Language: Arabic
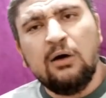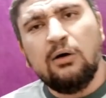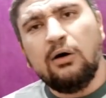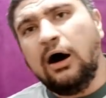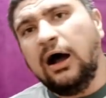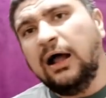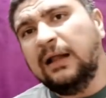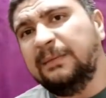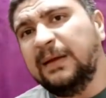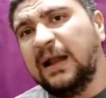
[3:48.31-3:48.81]

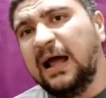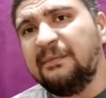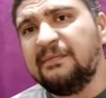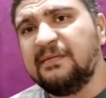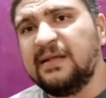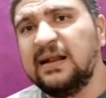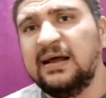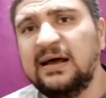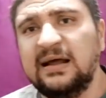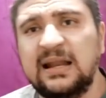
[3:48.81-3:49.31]
اوقات بيلعب
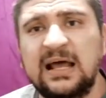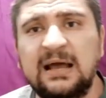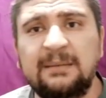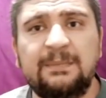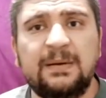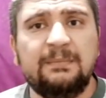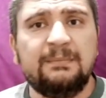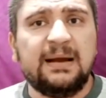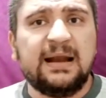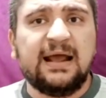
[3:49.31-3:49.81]
سنه
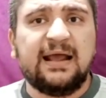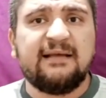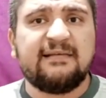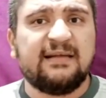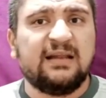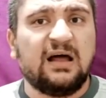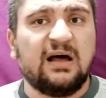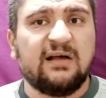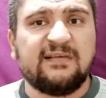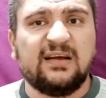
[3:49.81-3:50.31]
لعب
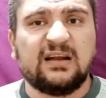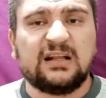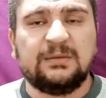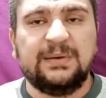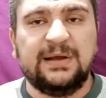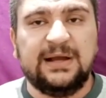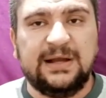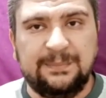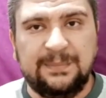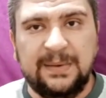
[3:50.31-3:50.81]
المراكز اللي هازارد
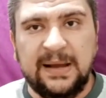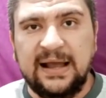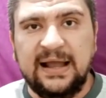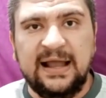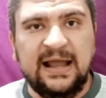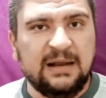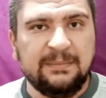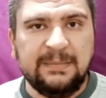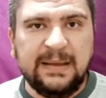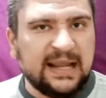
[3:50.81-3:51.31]

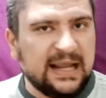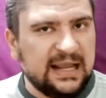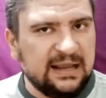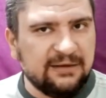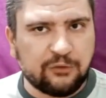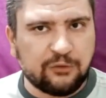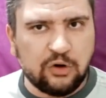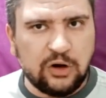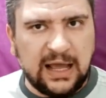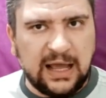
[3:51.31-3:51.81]
بيحبها احنا
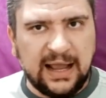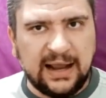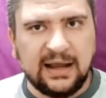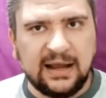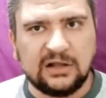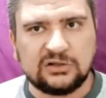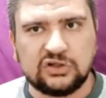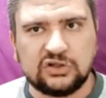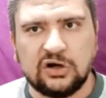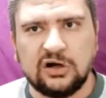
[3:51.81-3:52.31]
بنكيف كل حاجه
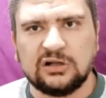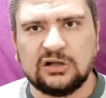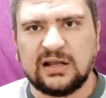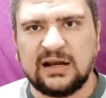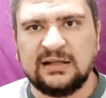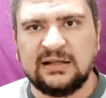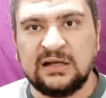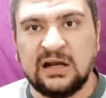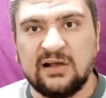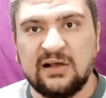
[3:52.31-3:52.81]
علشان
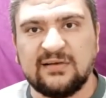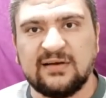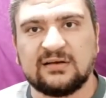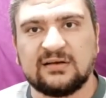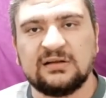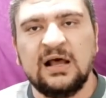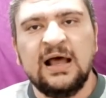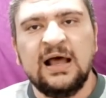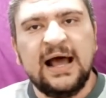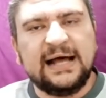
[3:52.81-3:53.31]
خاطر ادن هازارد